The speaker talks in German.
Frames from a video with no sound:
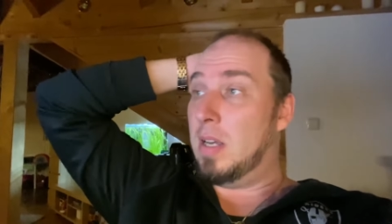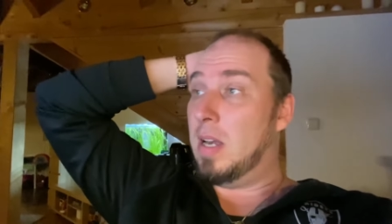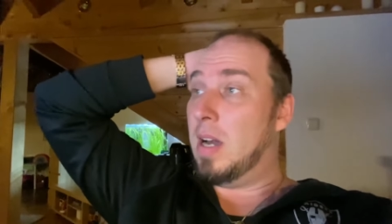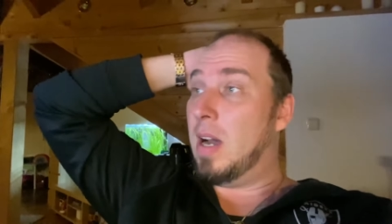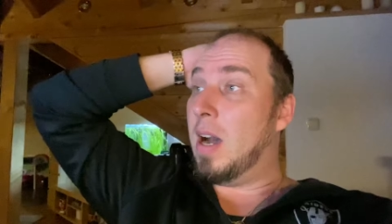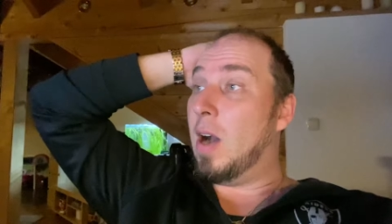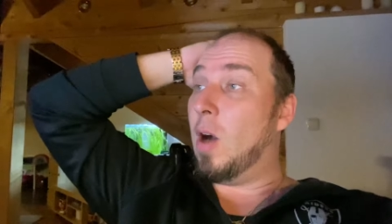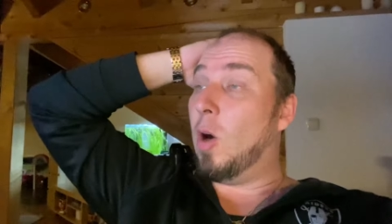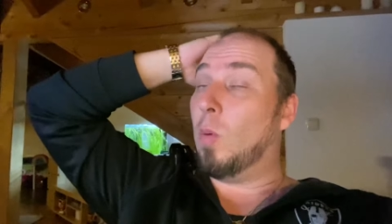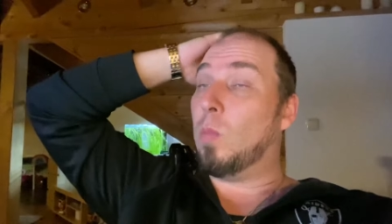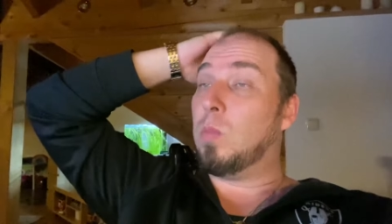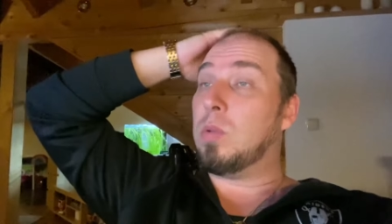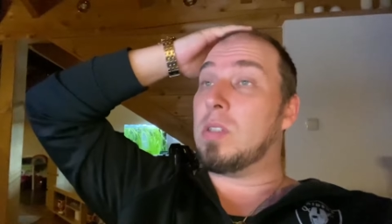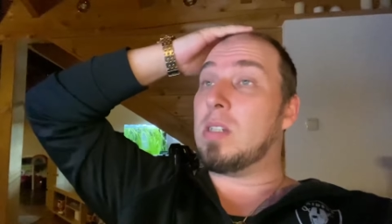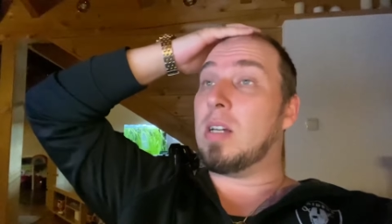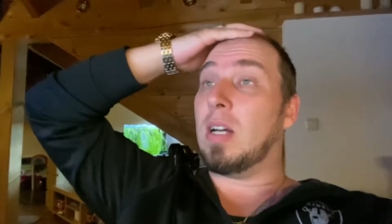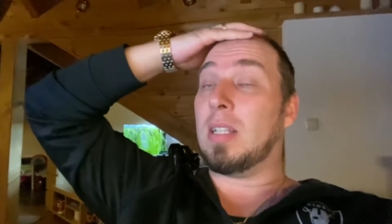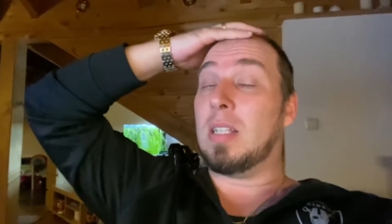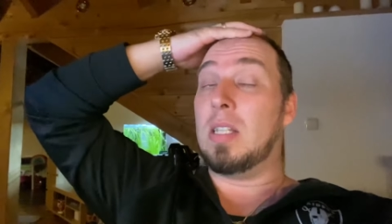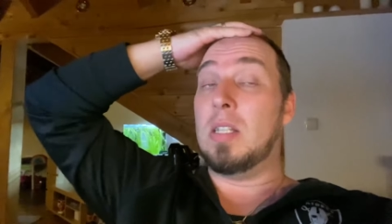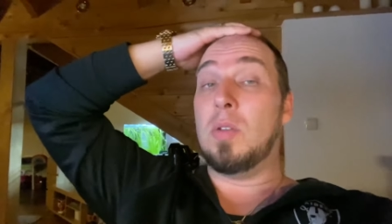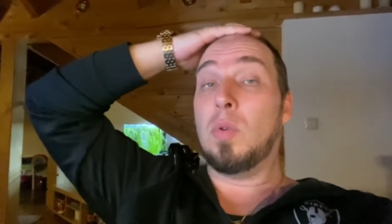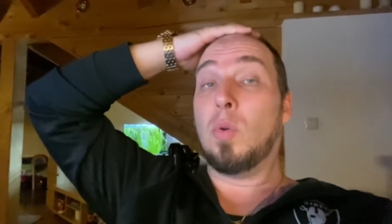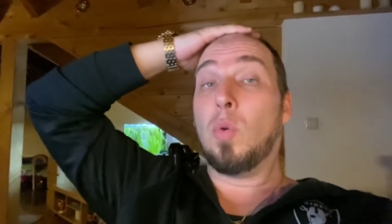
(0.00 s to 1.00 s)
Ja,
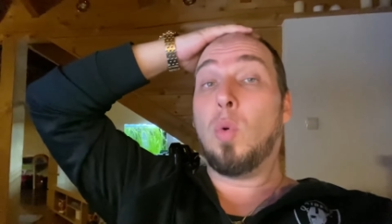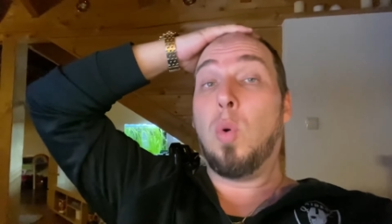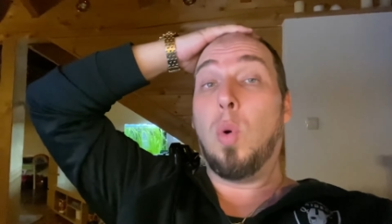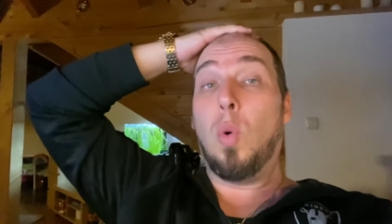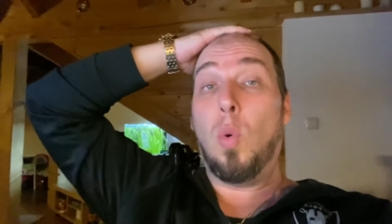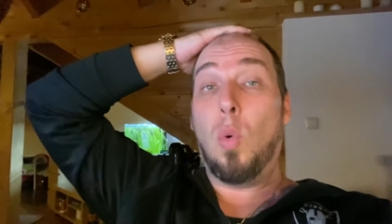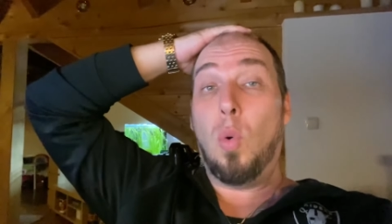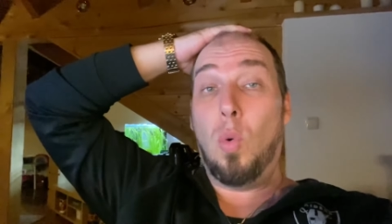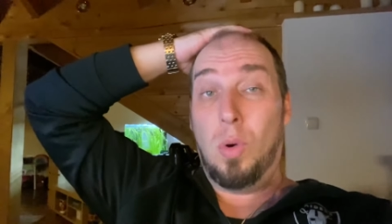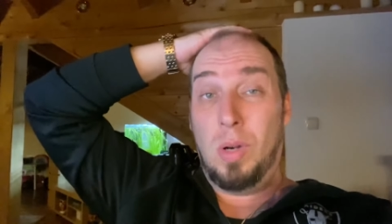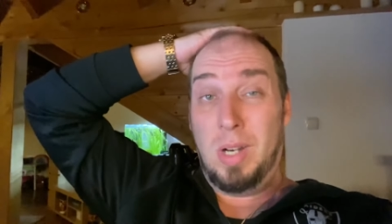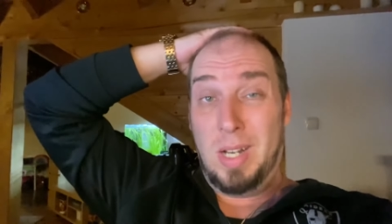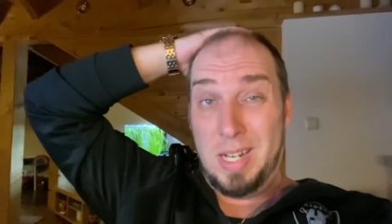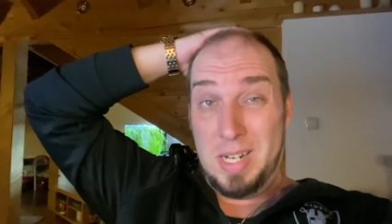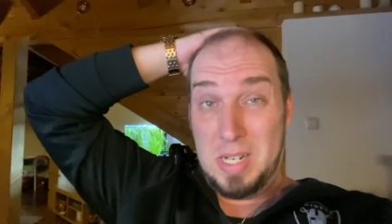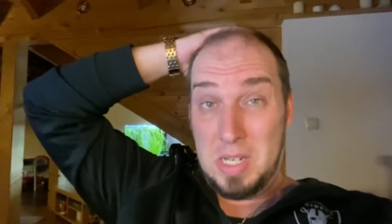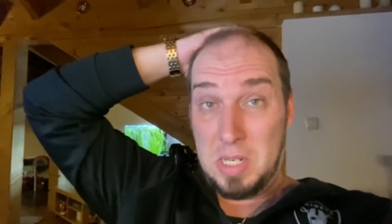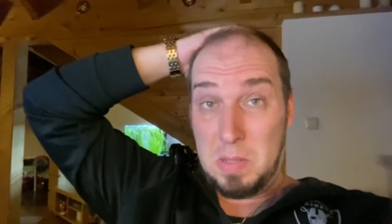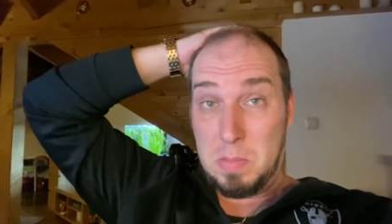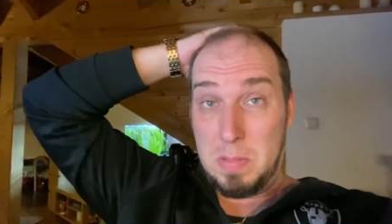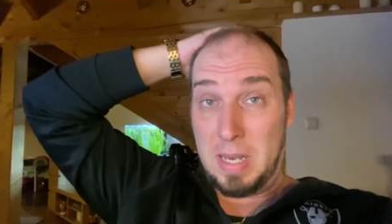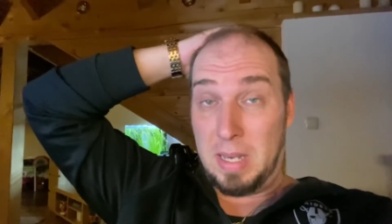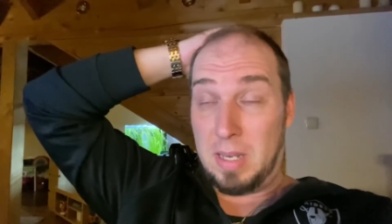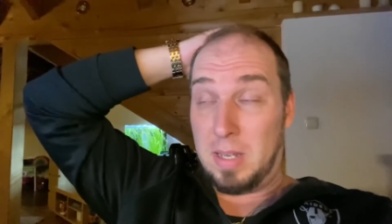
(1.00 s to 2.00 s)
Hauptsache diese Kohle
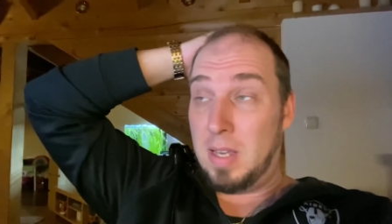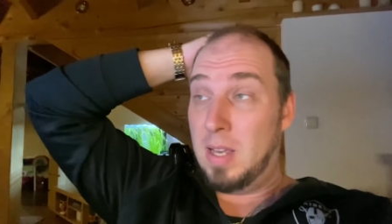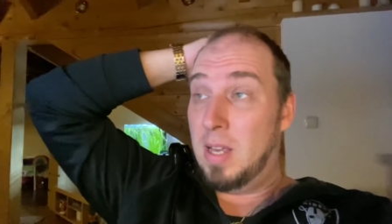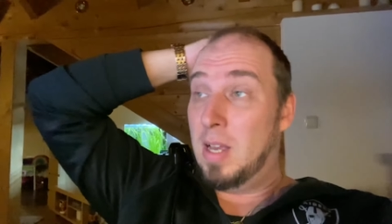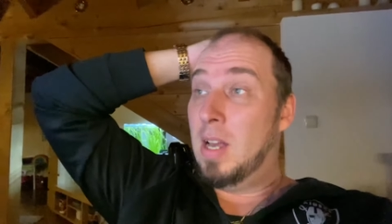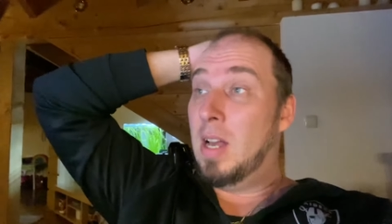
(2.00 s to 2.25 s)
ist weg.